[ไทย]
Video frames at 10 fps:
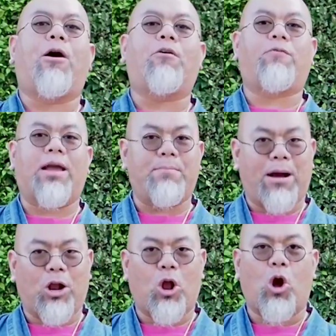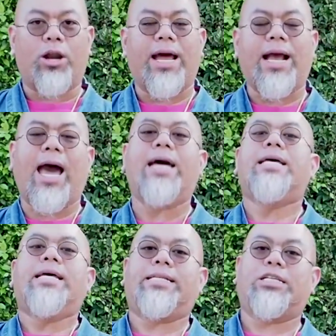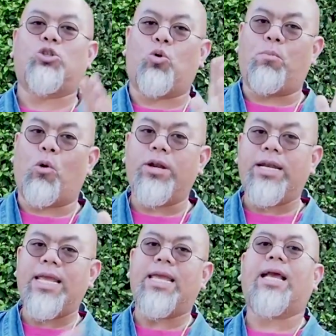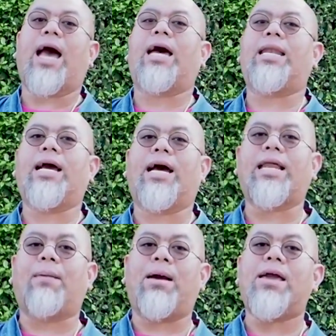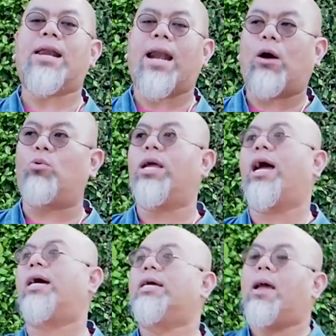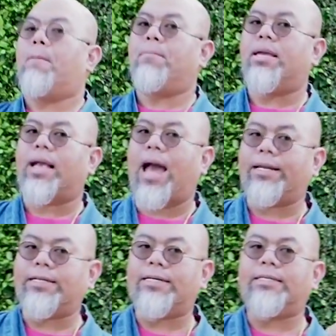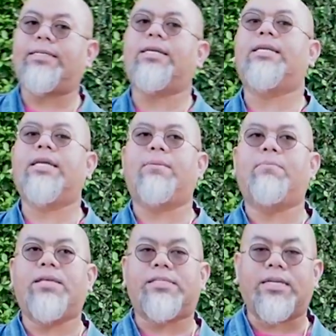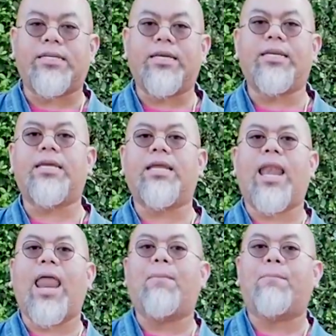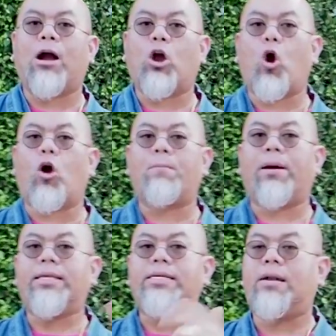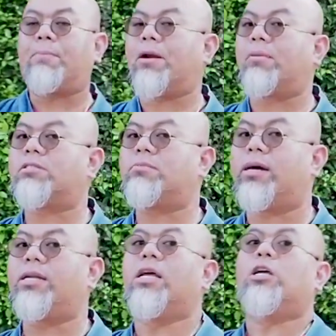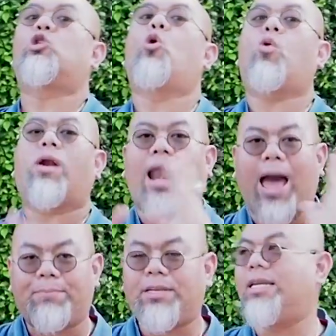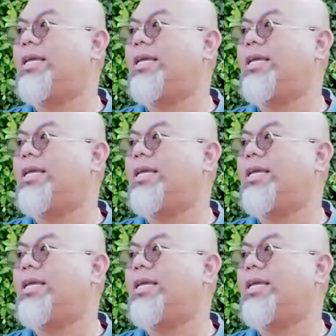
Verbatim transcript: เพราะไฟมังกรนะคะจะส่งผลดีค่ะนะคะทำให้เราเนี่ยค่ะมีการเงินที่ดีมีสิ่งดีๆและมังกรมาเยือนเปรียบเสมือนโชคลาภที่